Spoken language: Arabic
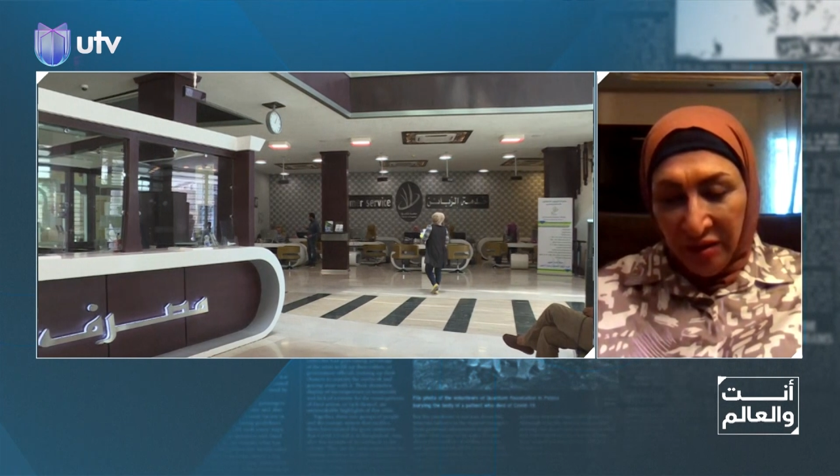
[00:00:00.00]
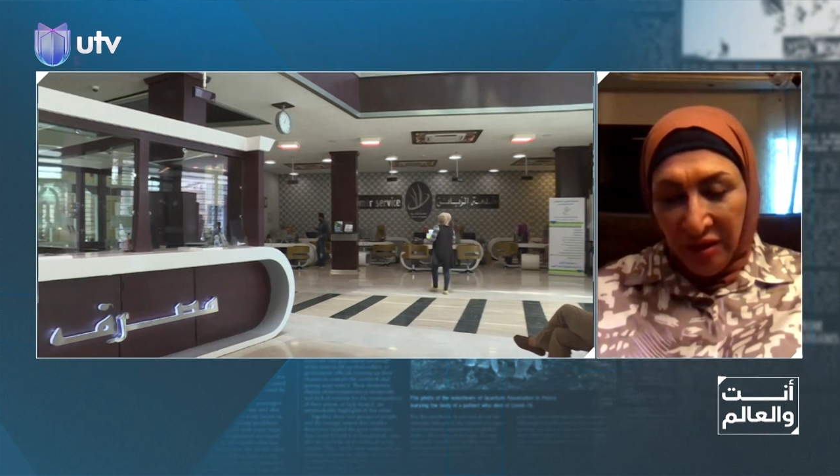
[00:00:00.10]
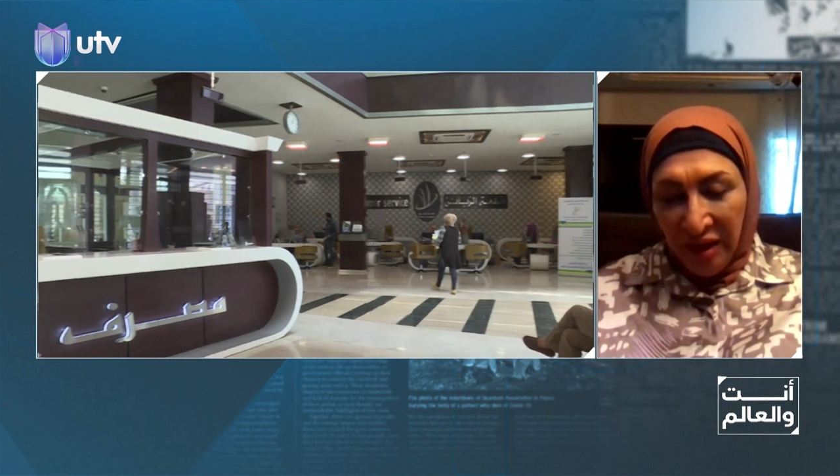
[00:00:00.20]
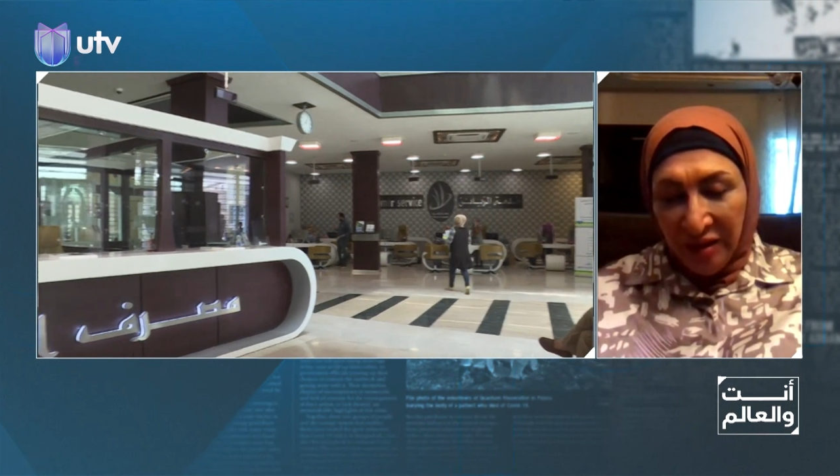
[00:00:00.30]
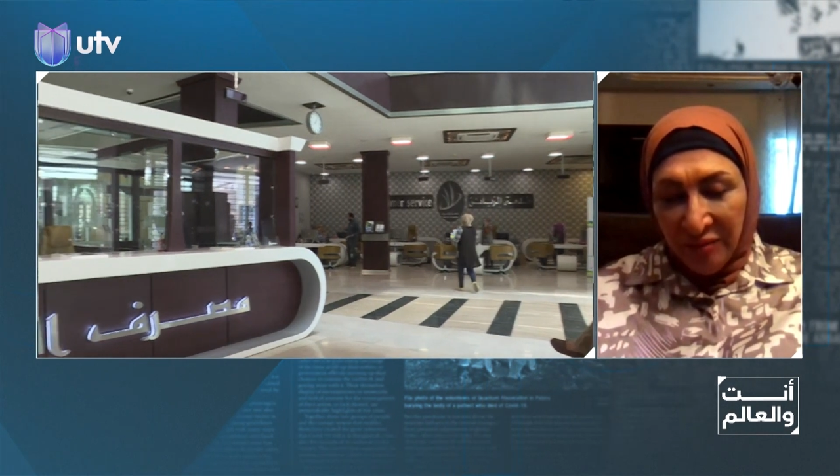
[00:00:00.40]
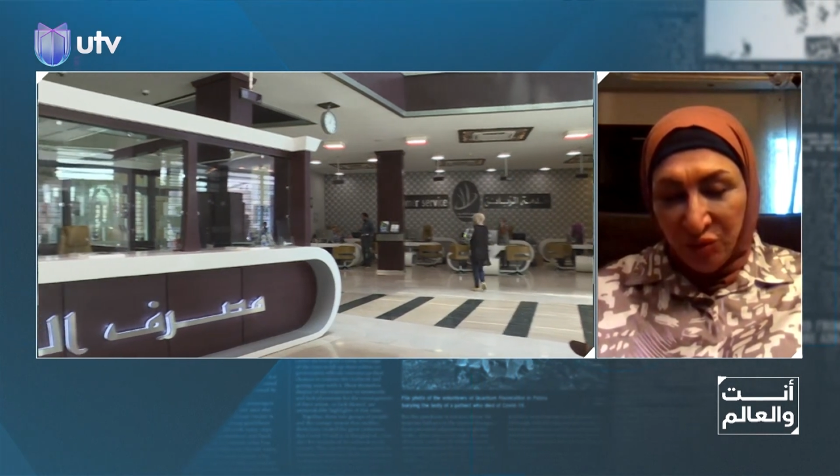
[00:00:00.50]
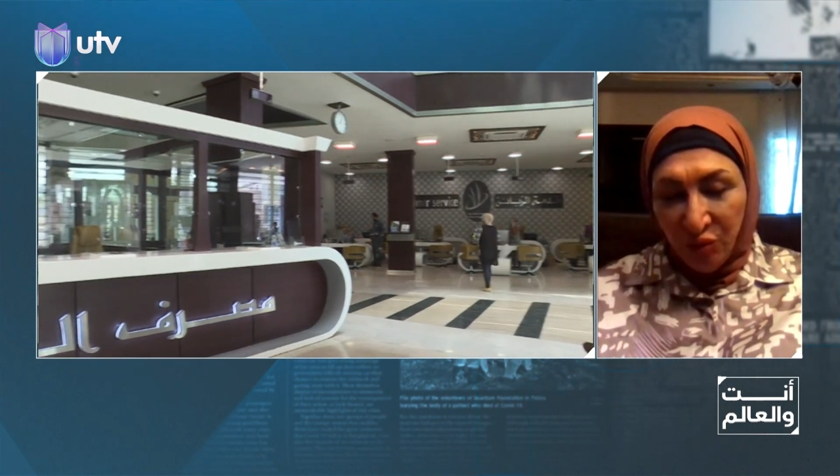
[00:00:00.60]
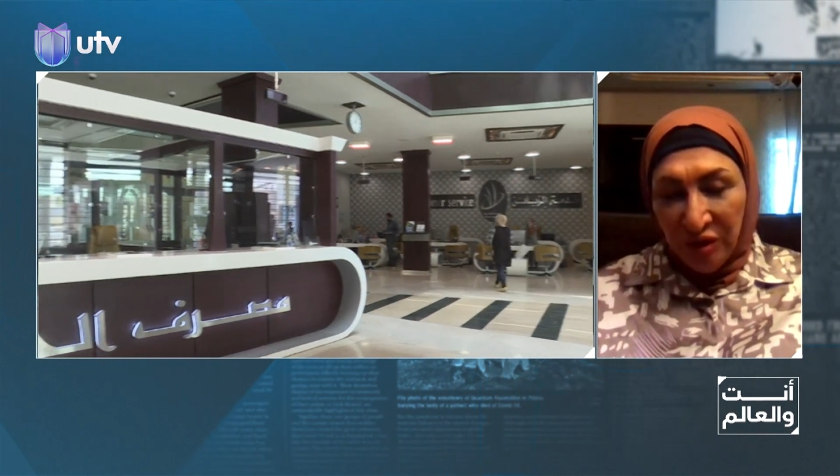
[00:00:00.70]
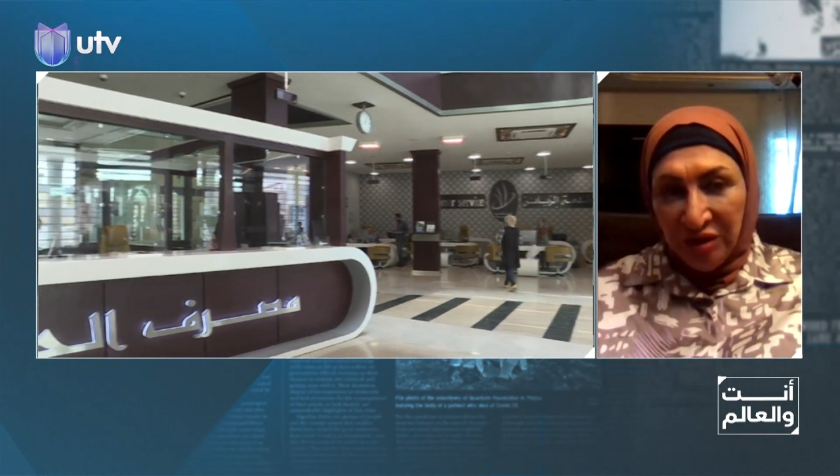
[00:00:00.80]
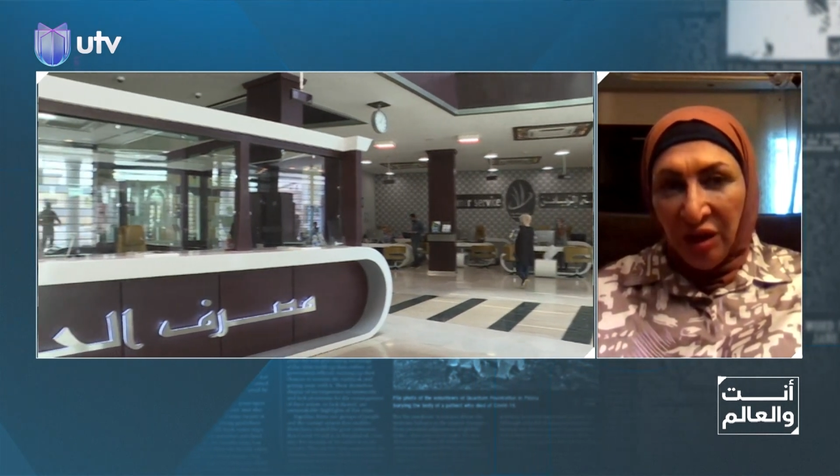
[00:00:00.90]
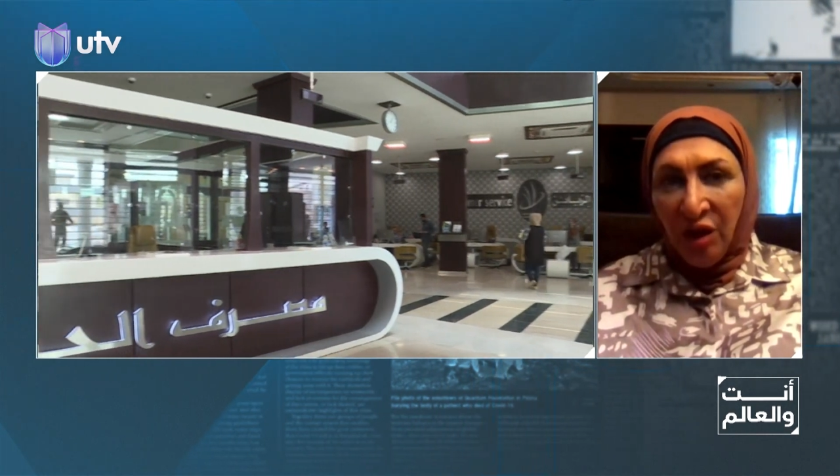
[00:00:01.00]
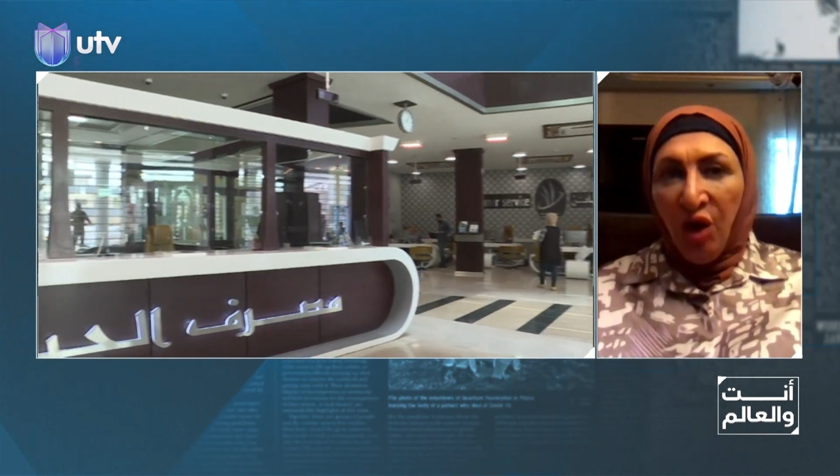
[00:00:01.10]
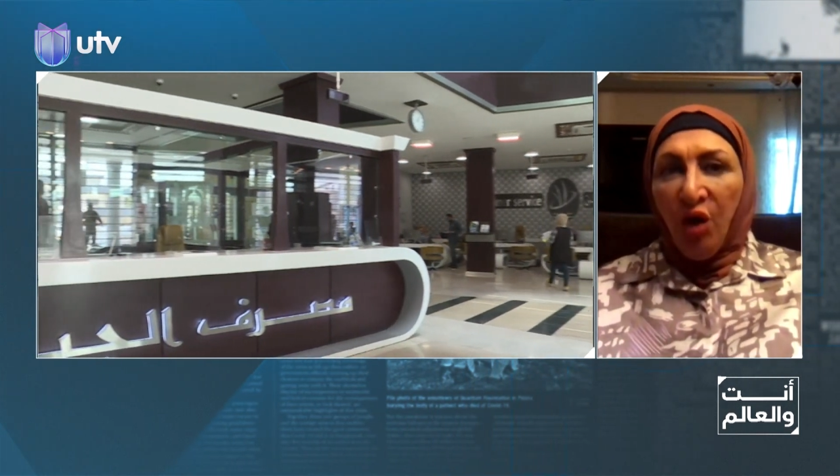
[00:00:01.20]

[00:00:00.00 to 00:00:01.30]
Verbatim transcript: على مسؤوليته